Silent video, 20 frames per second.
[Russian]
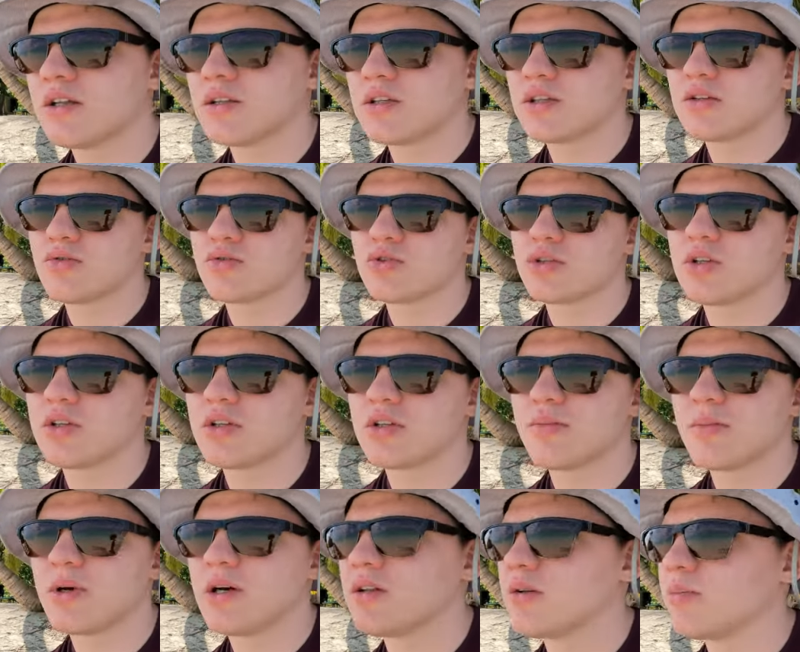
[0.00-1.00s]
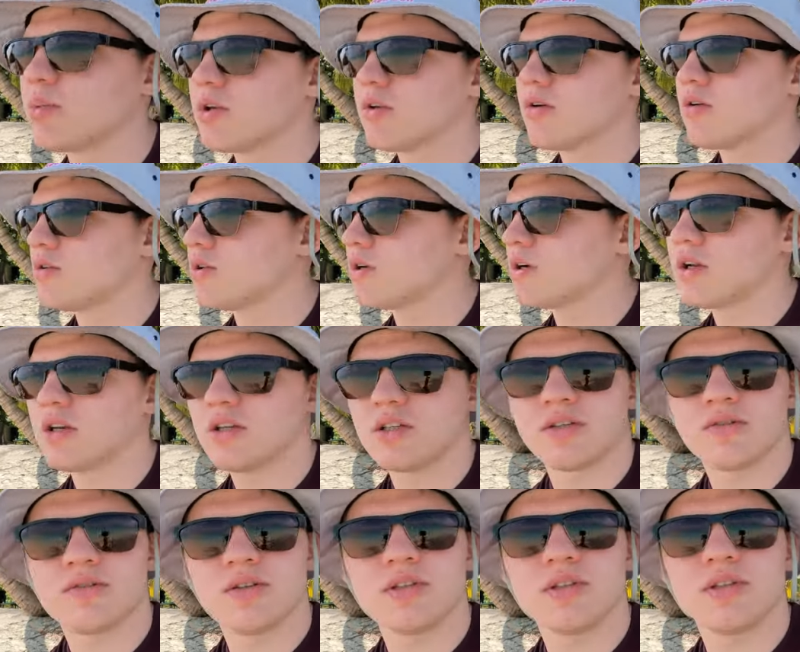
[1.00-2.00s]
Это тоже отнимает определенное
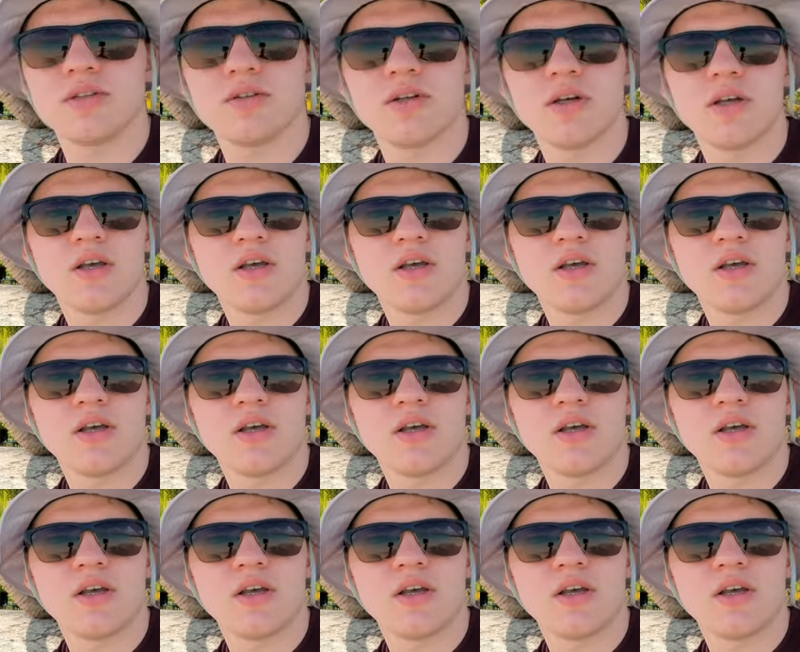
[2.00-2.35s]
количество сил.